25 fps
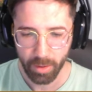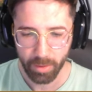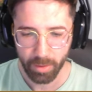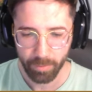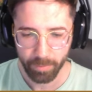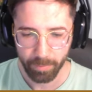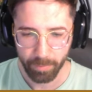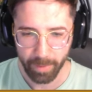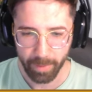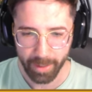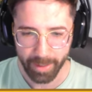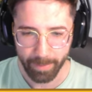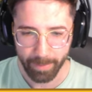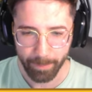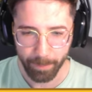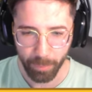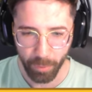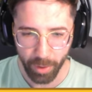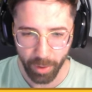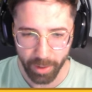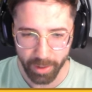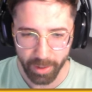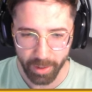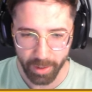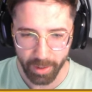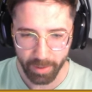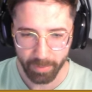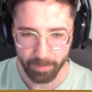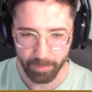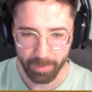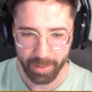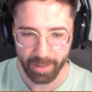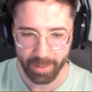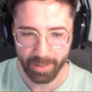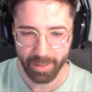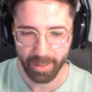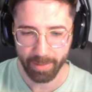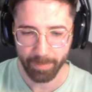Vale, puede...
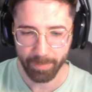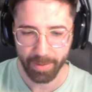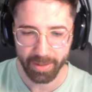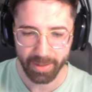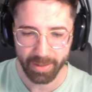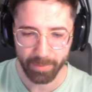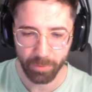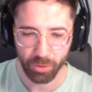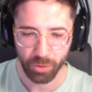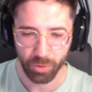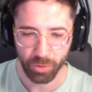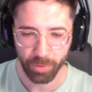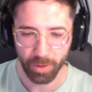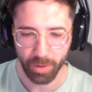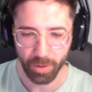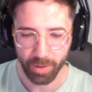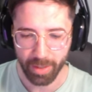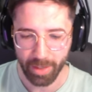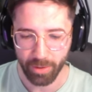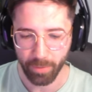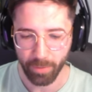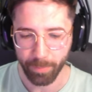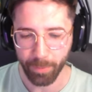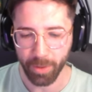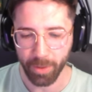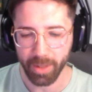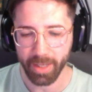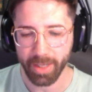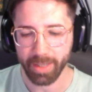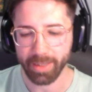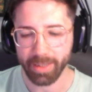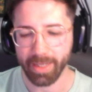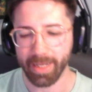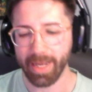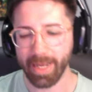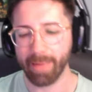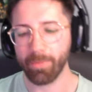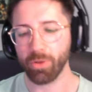Mira, de repente hemos subido. Claro, puede que
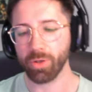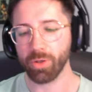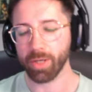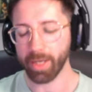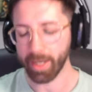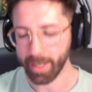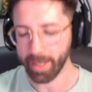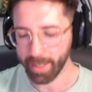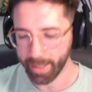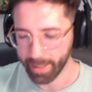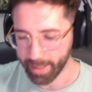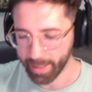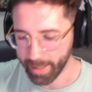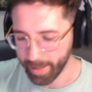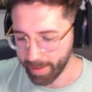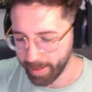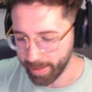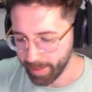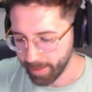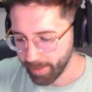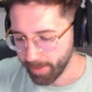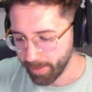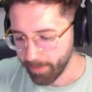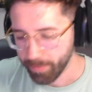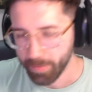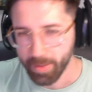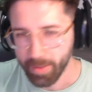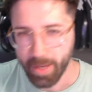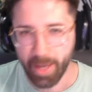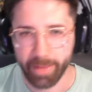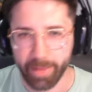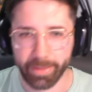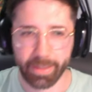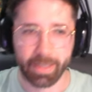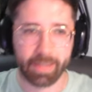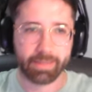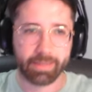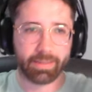tengamos que,
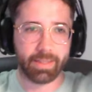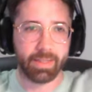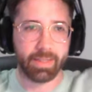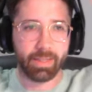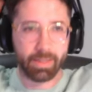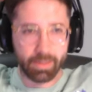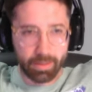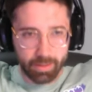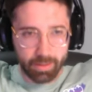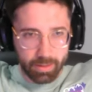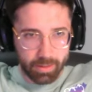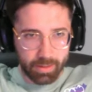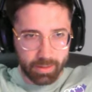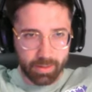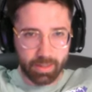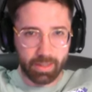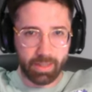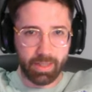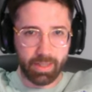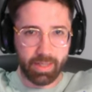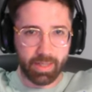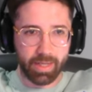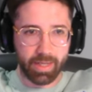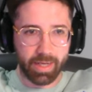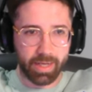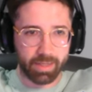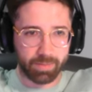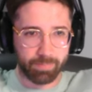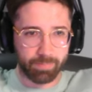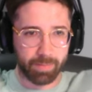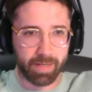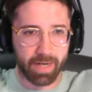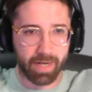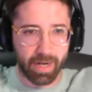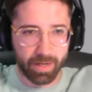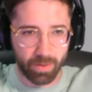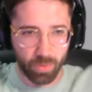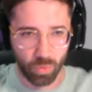hacer así y
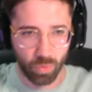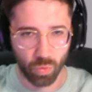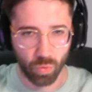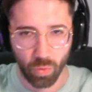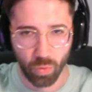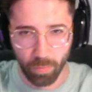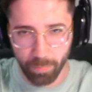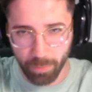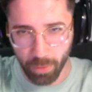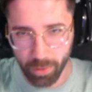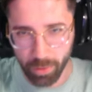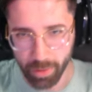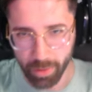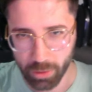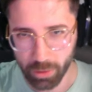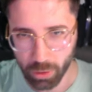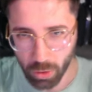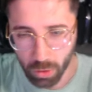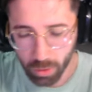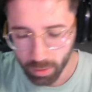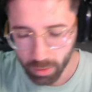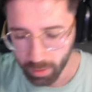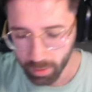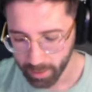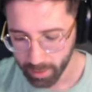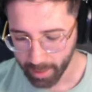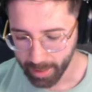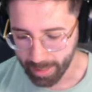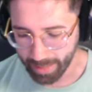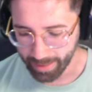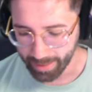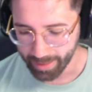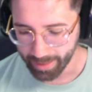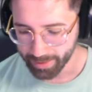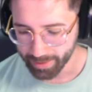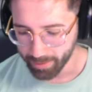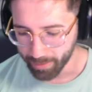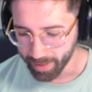esperar un poquito a
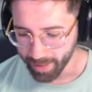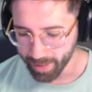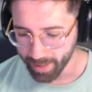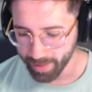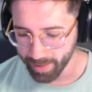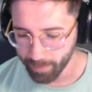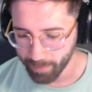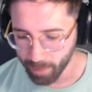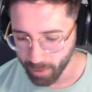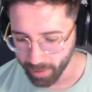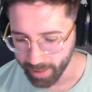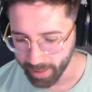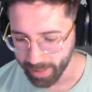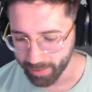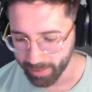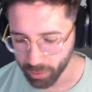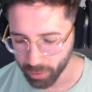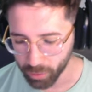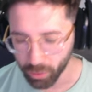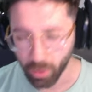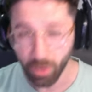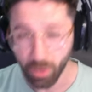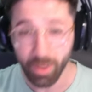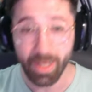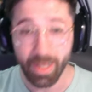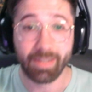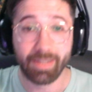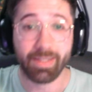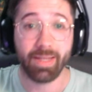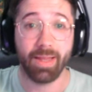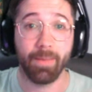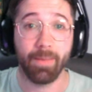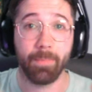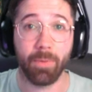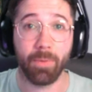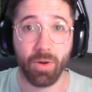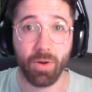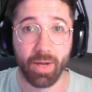que se vaya desbloqueando todo y así
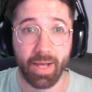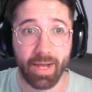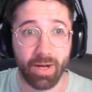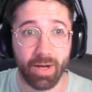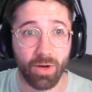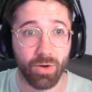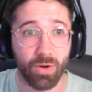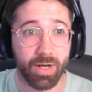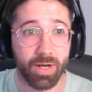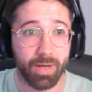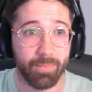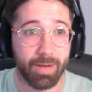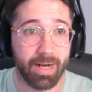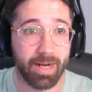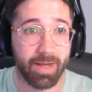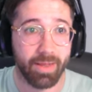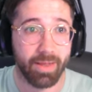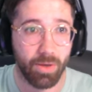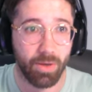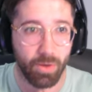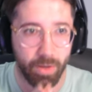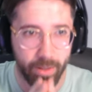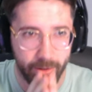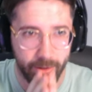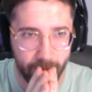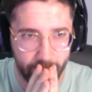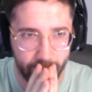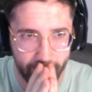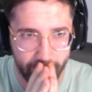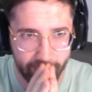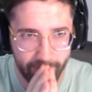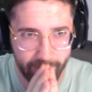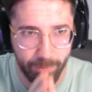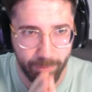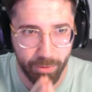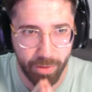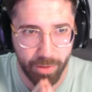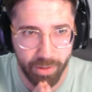desbloquear los niveles de coleccionista.
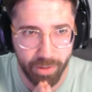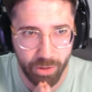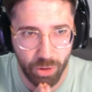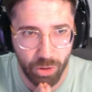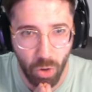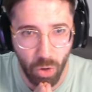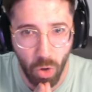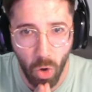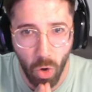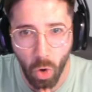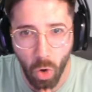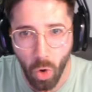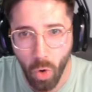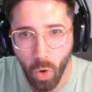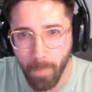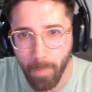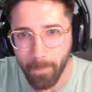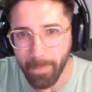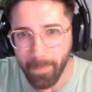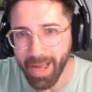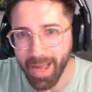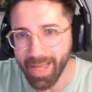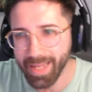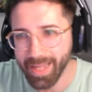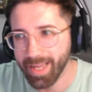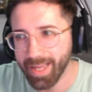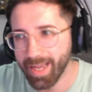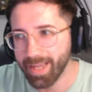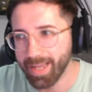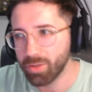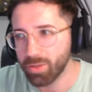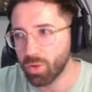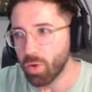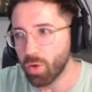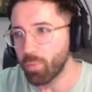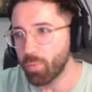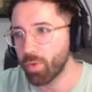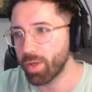Porque he dicho, oh my god,
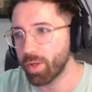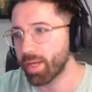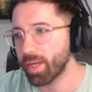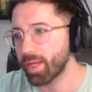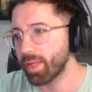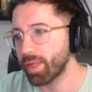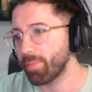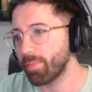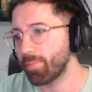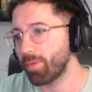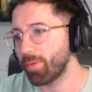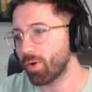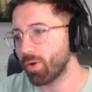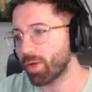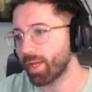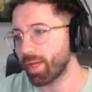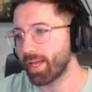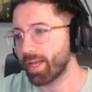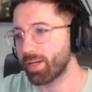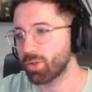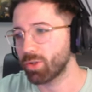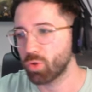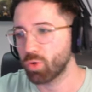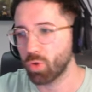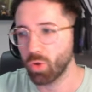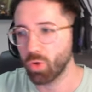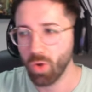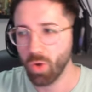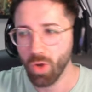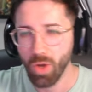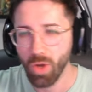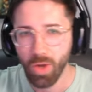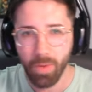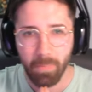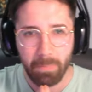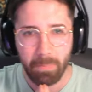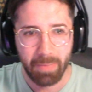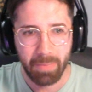como haya que desbloquear todo,
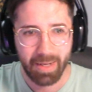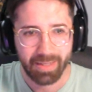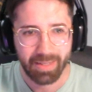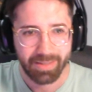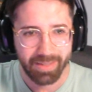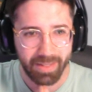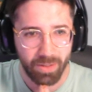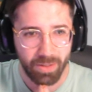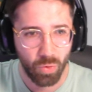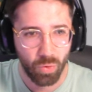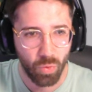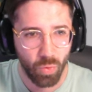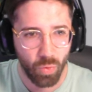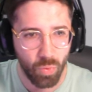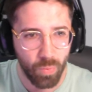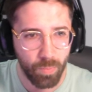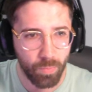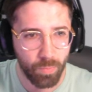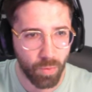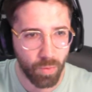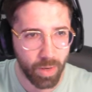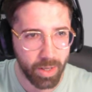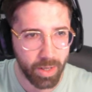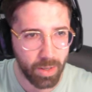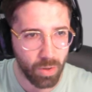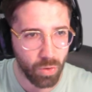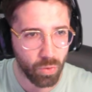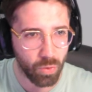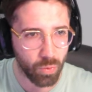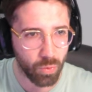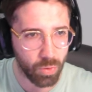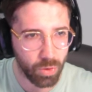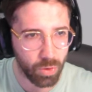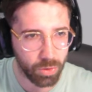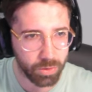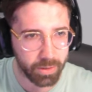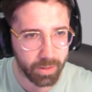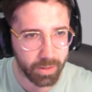va a ser un buen
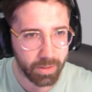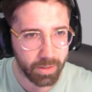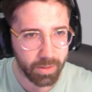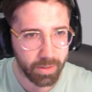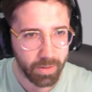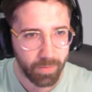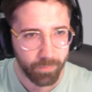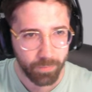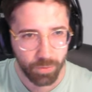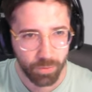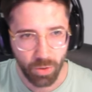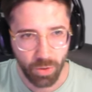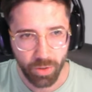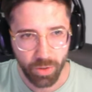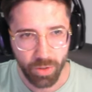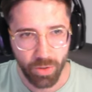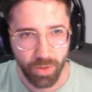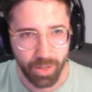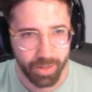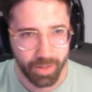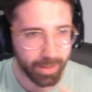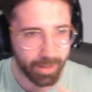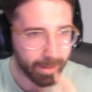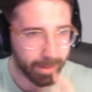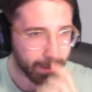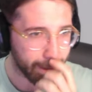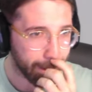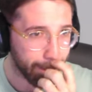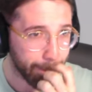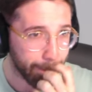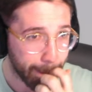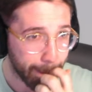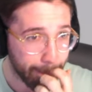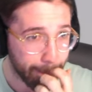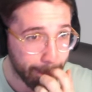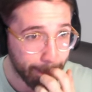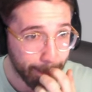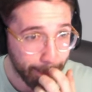locurote. Yo creo que del Rey
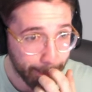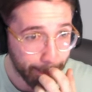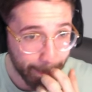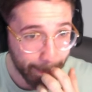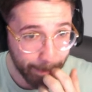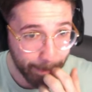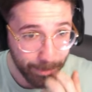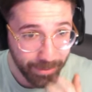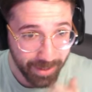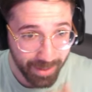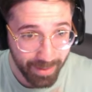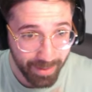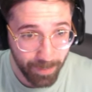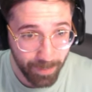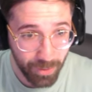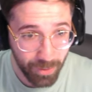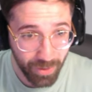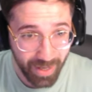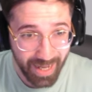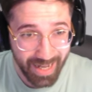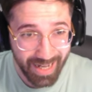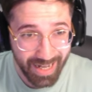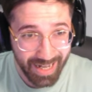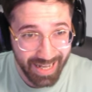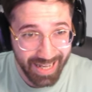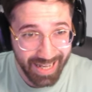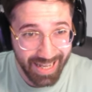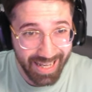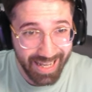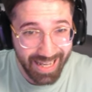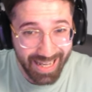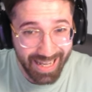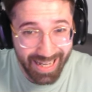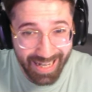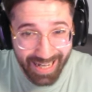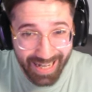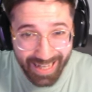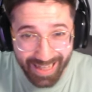Bárbaro vamos a desbloquear
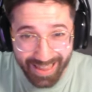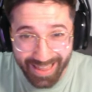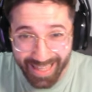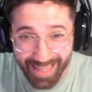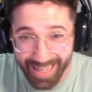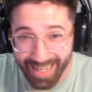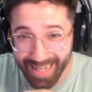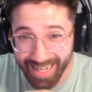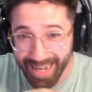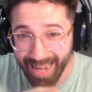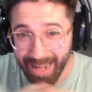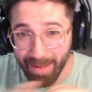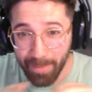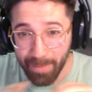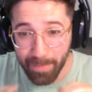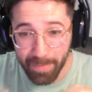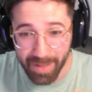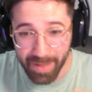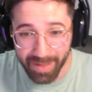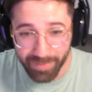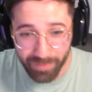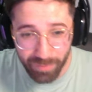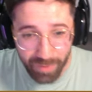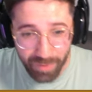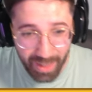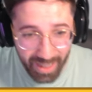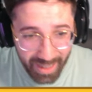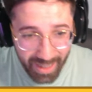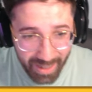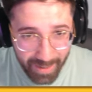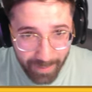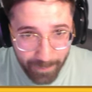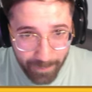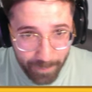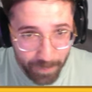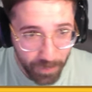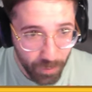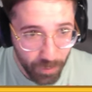literalmente
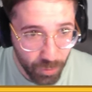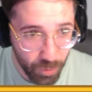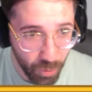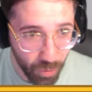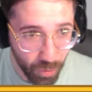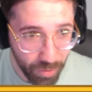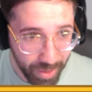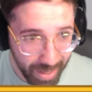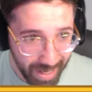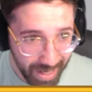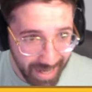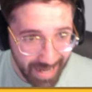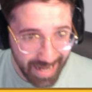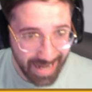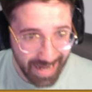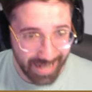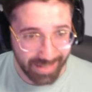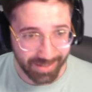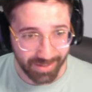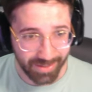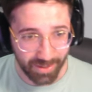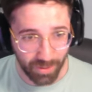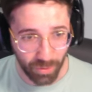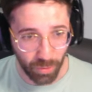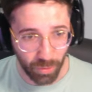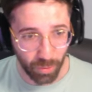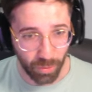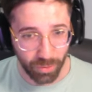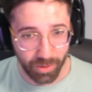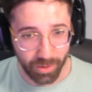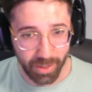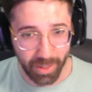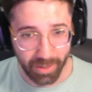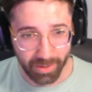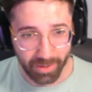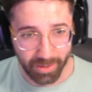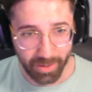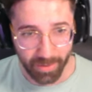todas las
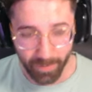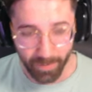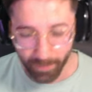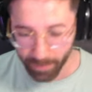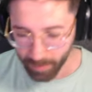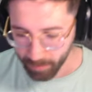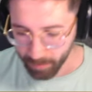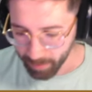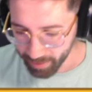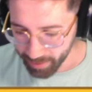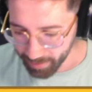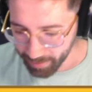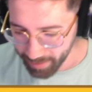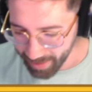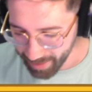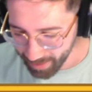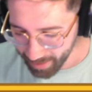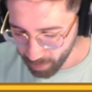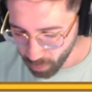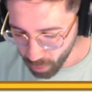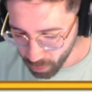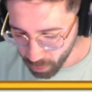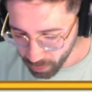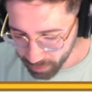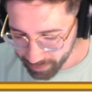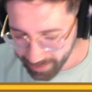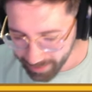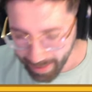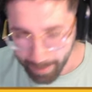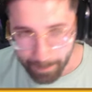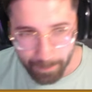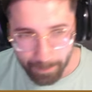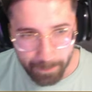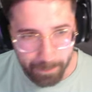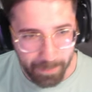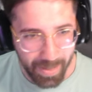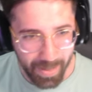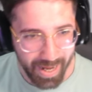cosas. Madre mía, el juego está
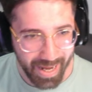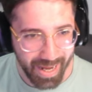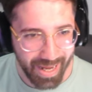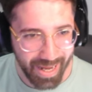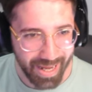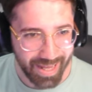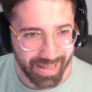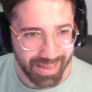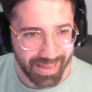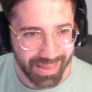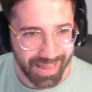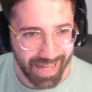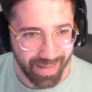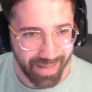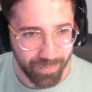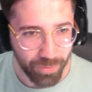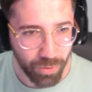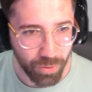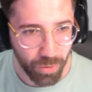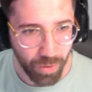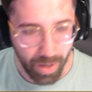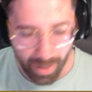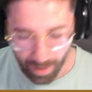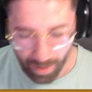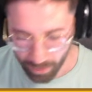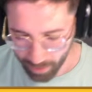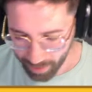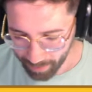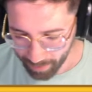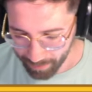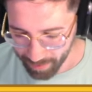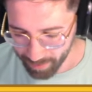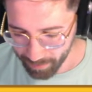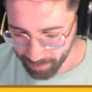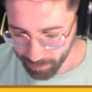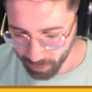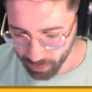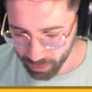petando ahora
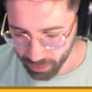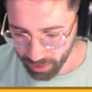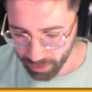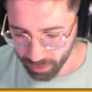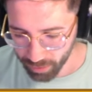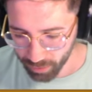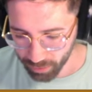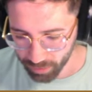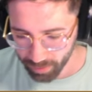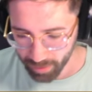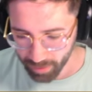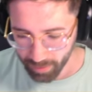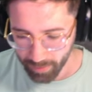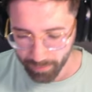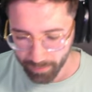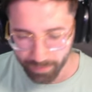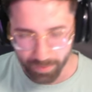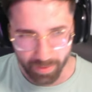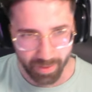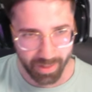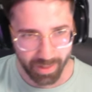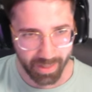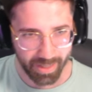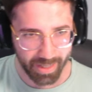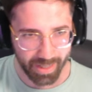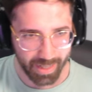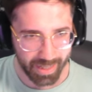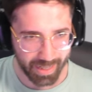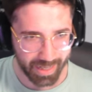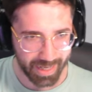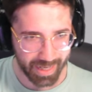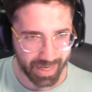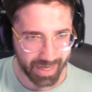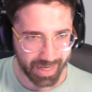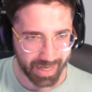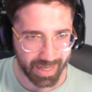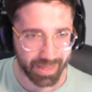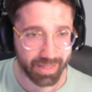mismo, chicos.
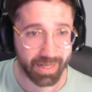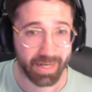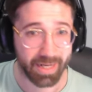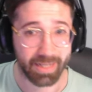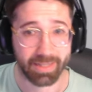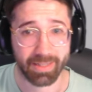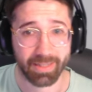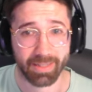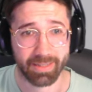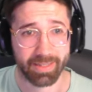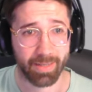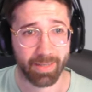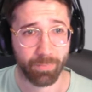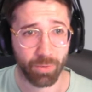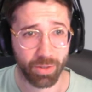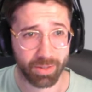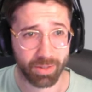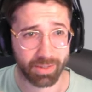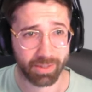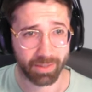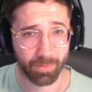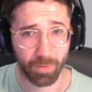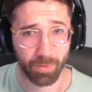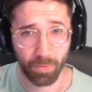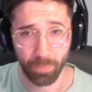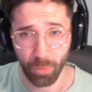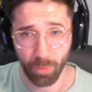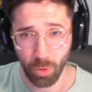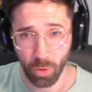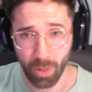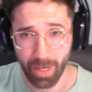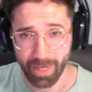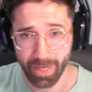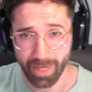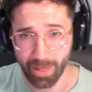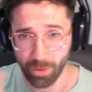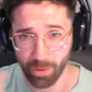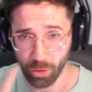Eh, que, diréis, Samuel, se te ve un poco
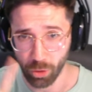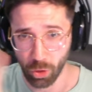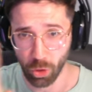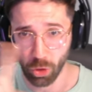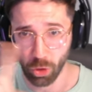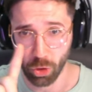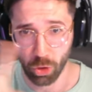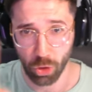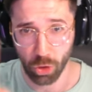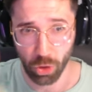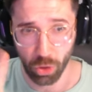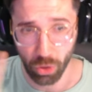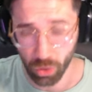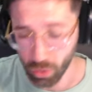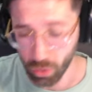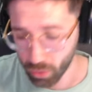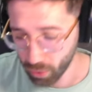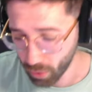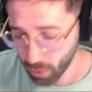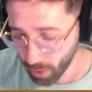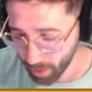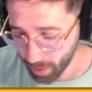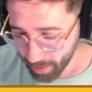laqueado No, no, no, no, no, no.